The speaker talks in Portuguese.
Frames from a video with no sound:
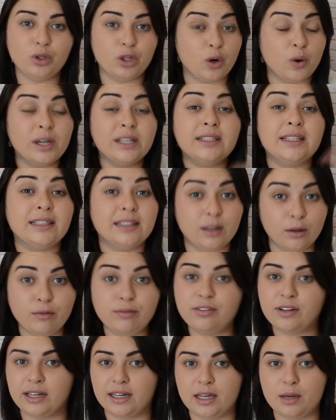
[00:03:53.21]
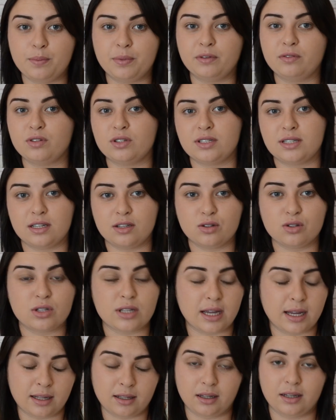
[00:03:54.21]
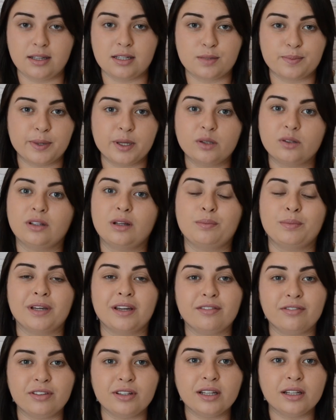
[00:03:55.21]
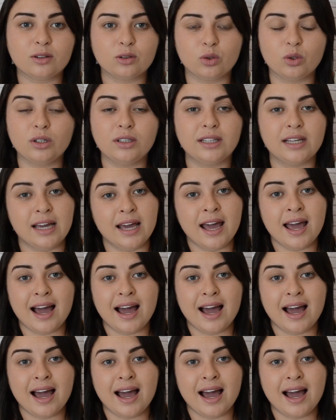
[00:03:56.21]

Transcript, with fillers: que eu ainda não falei para vocês a respeito da minha vida toda,